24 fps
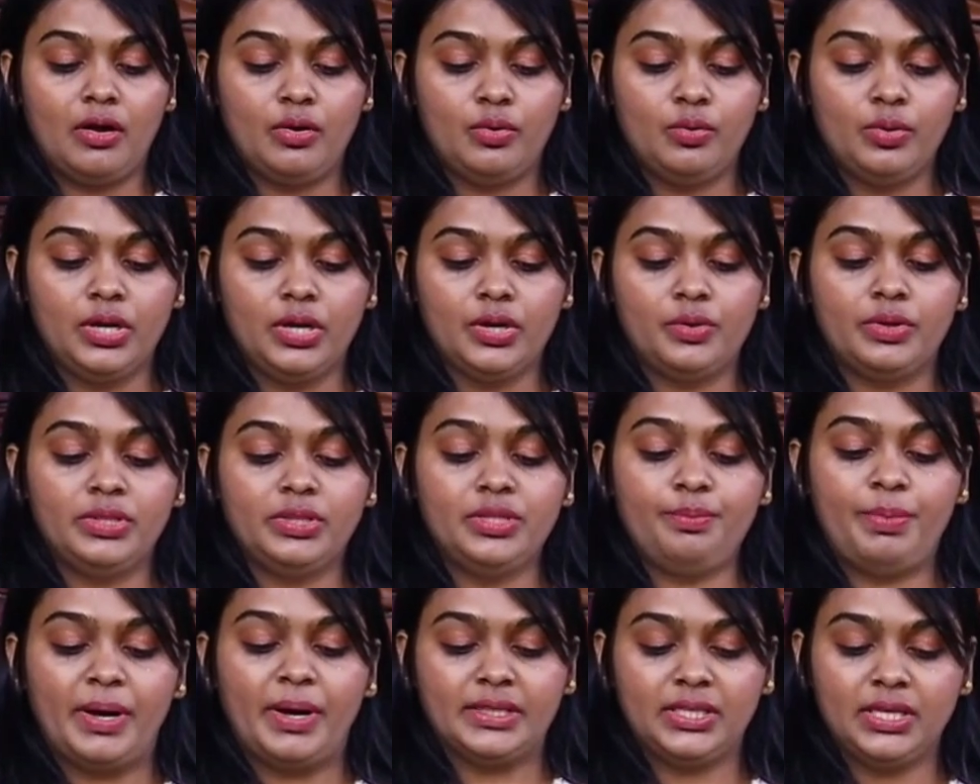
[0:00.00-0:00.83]
உங்களுக்கு
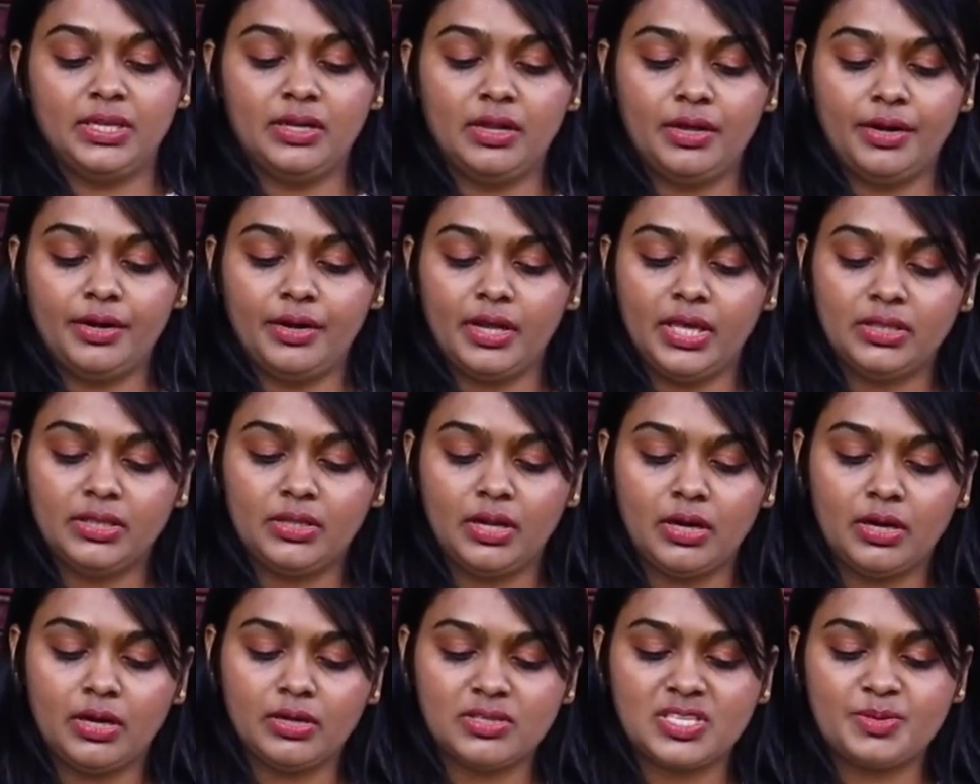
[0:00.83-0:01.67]
வந்து பார்த்திங்கன்னா
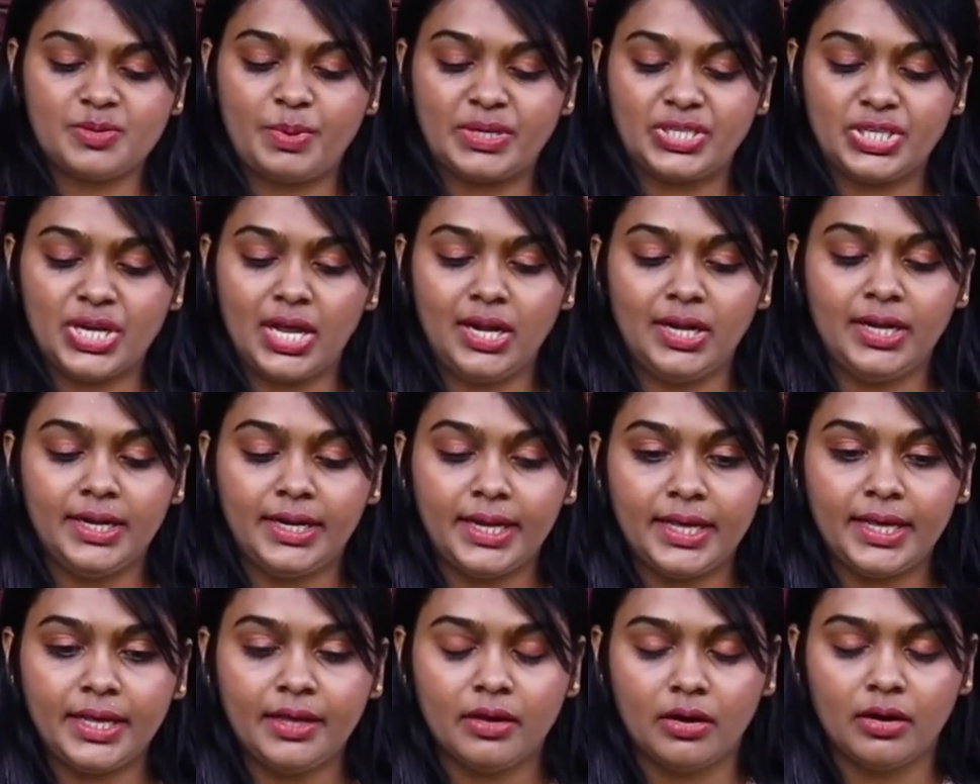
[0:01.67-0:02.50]
இதில்
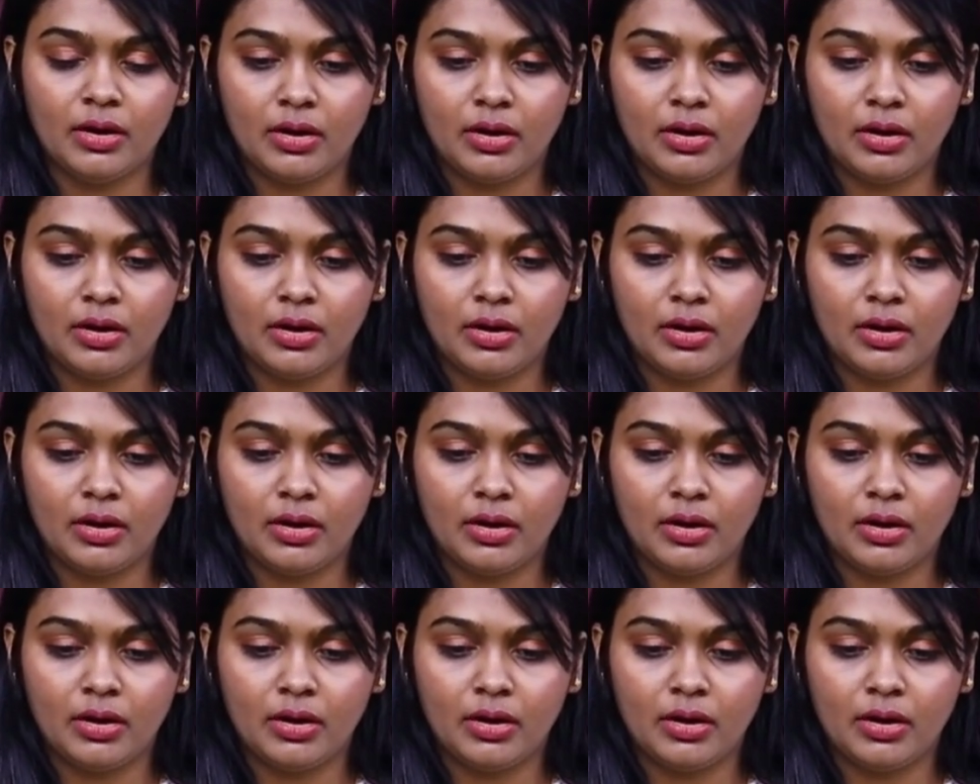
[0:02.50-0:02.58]
ஸ்பெஷாலிட்டி